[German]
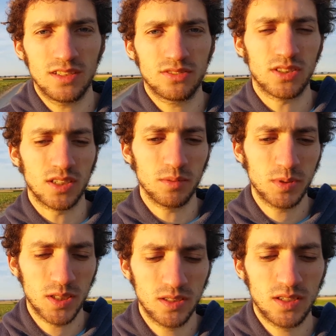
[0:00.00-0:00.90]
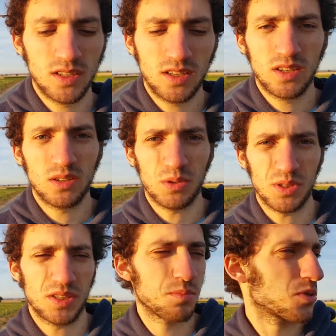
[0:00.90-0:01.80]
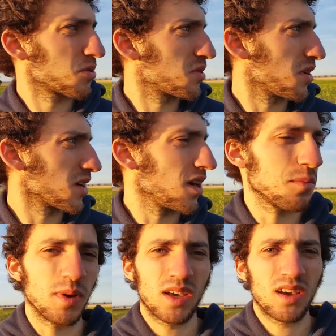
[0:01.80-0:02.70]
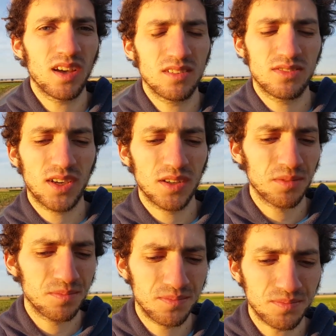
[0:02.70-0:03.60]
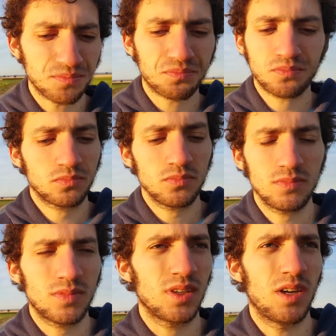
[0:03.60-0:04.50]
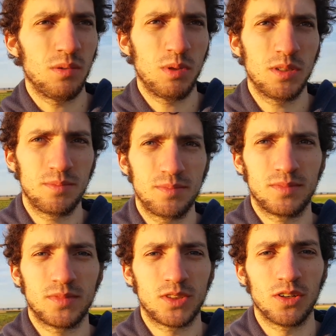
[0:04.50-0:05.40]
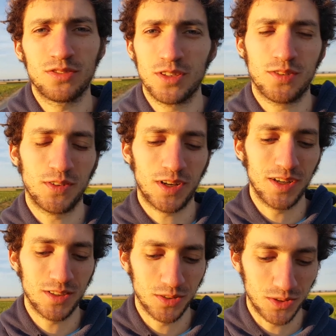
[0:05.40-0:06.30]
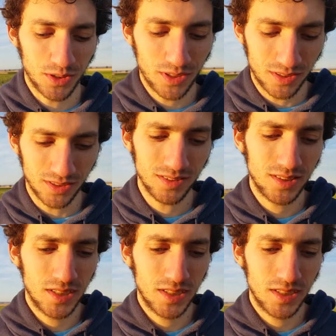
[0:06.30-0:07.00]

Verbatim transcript: Anfang gibt. Oder es gibt sozusagen eher mehrere Anfänge. Aber ich hoffe, das wird gleich noch deutlicher.